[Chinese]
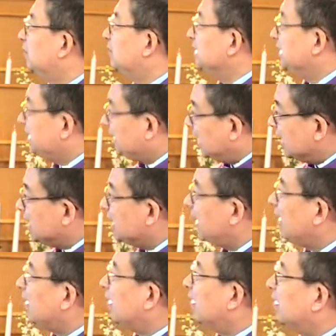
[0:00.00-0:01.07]
我们先
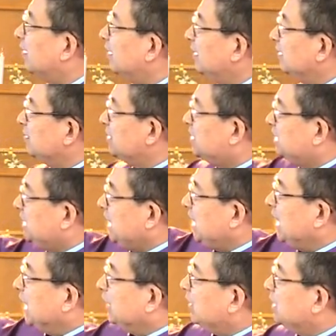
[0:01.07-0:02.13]
看啊，就是这
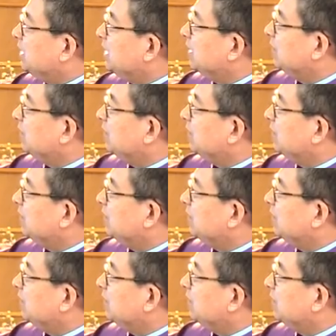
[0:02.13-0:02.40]
两段